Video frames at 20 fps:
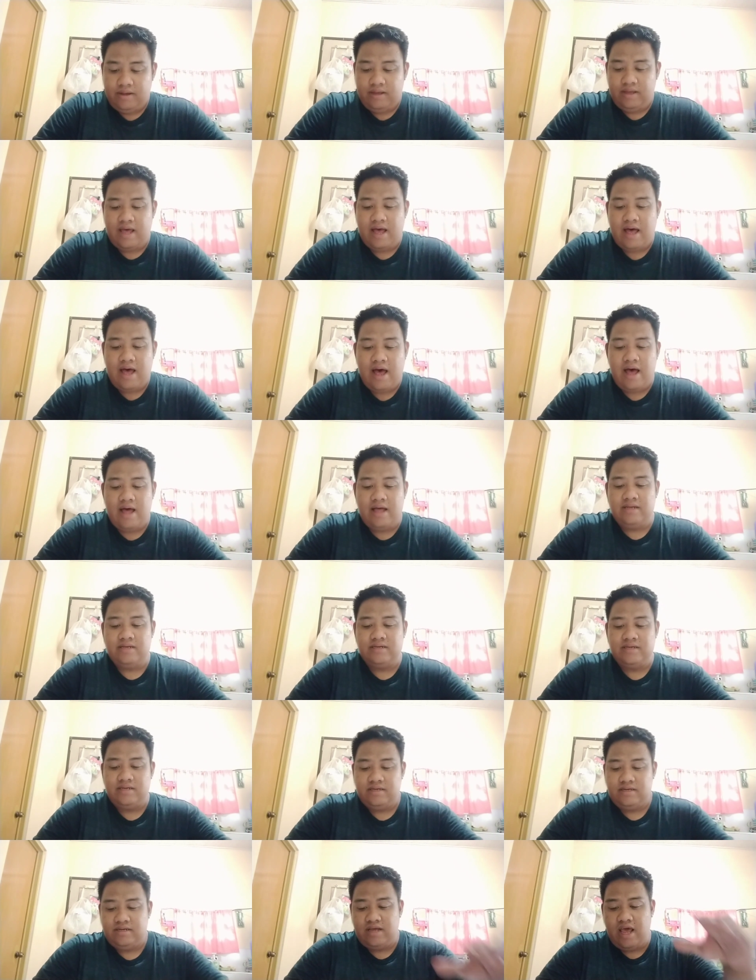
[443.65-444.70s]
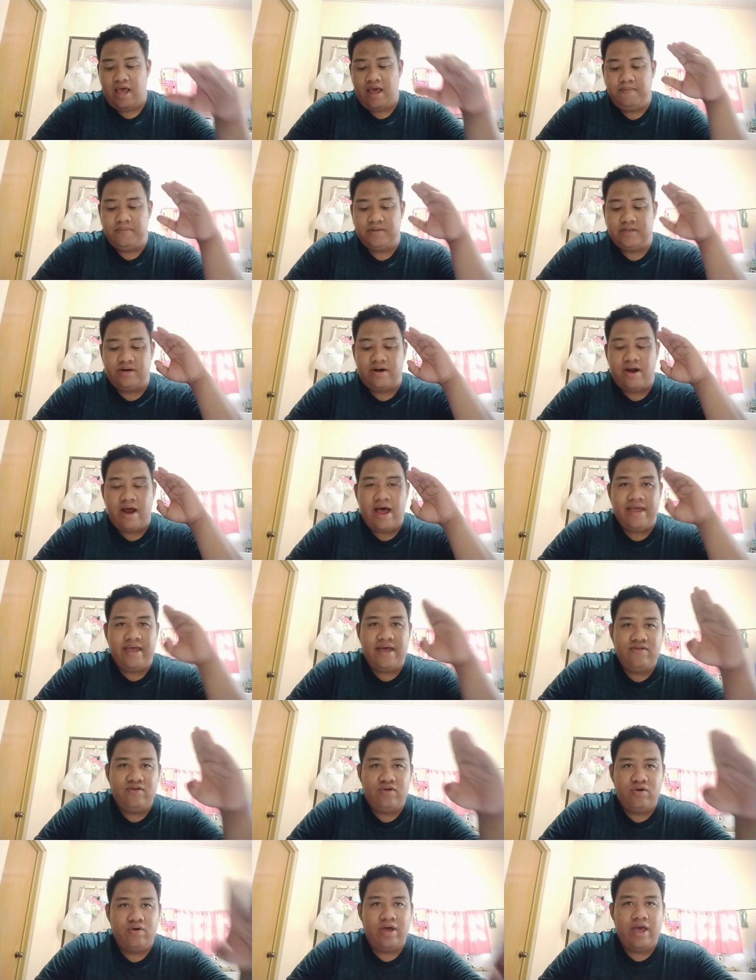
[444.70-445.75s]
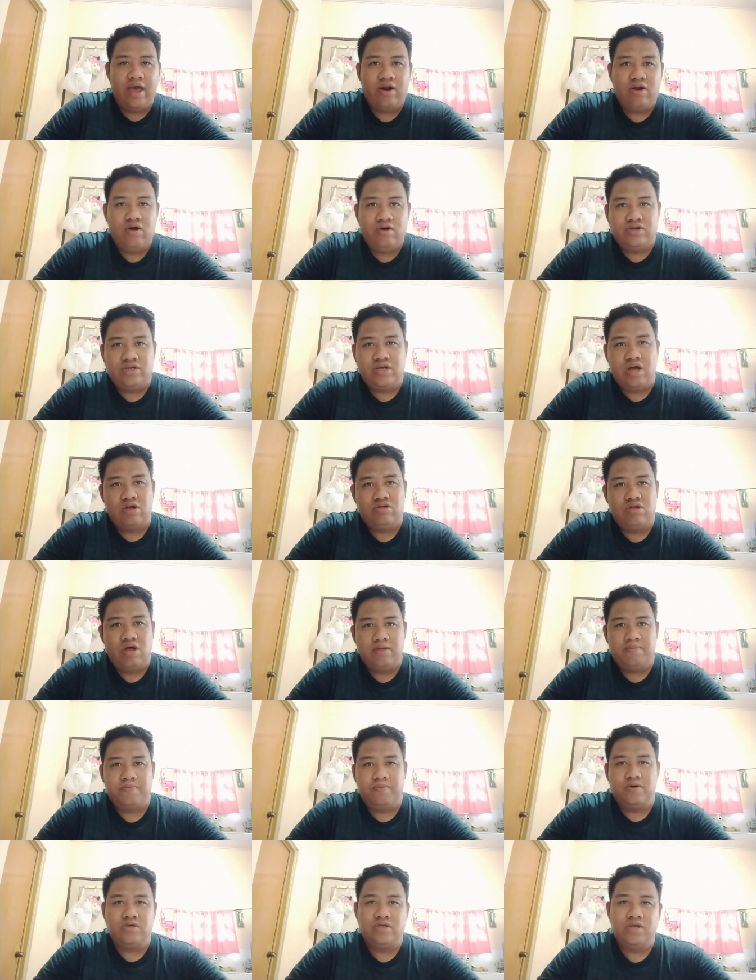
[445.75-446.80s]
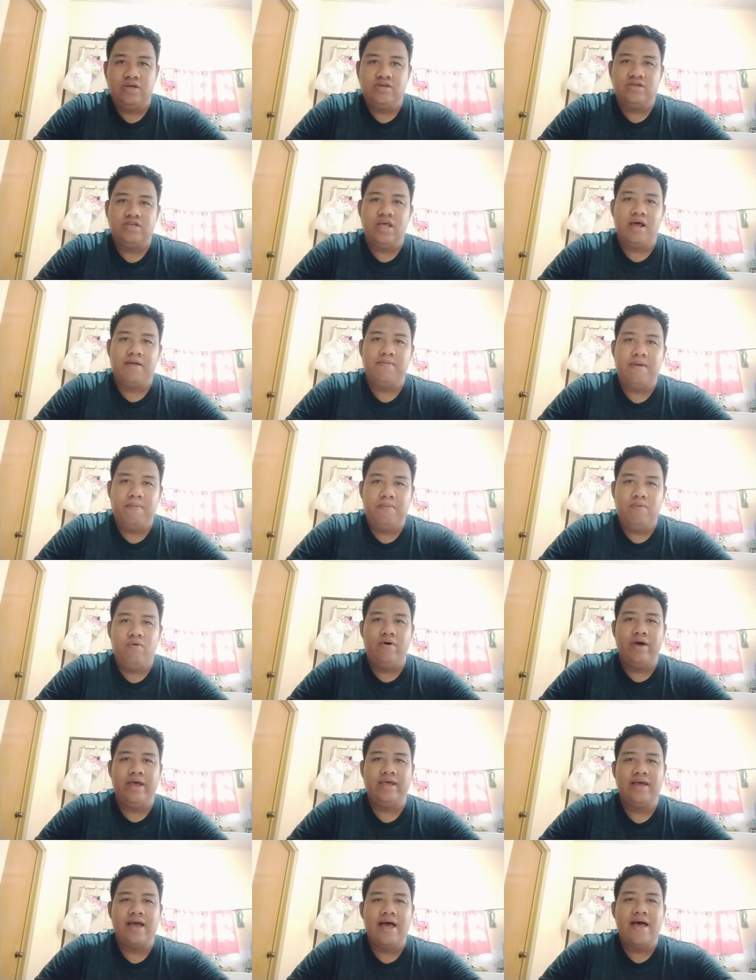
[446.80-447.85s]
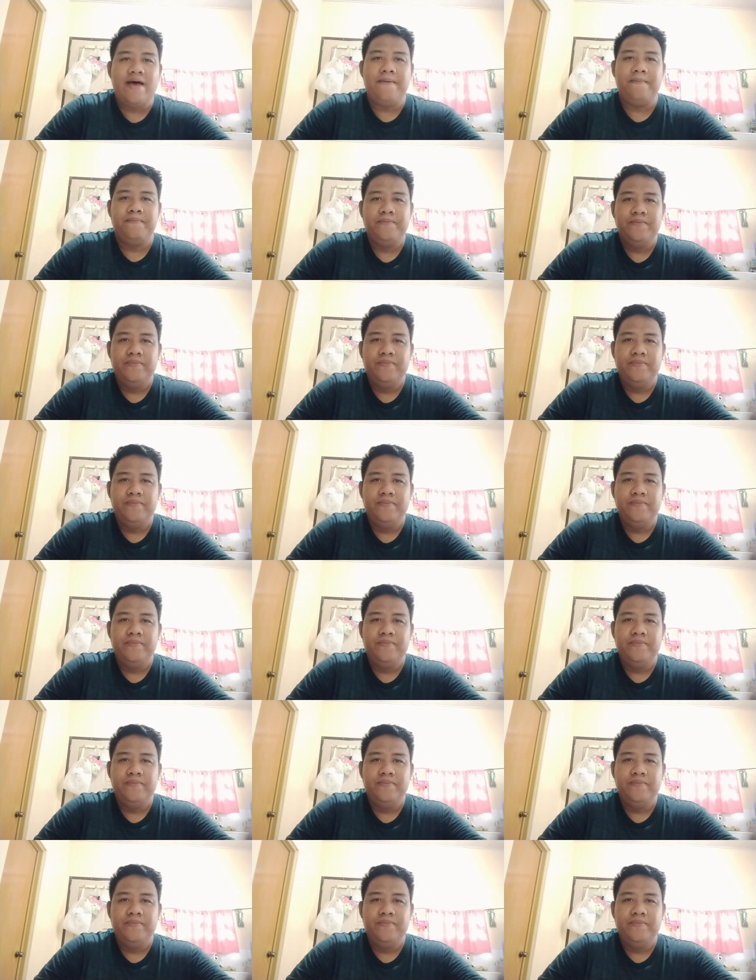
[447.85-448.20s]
Yan. James Ryan Rogero. Shout out po sa iyo sir. Mabuhay ka.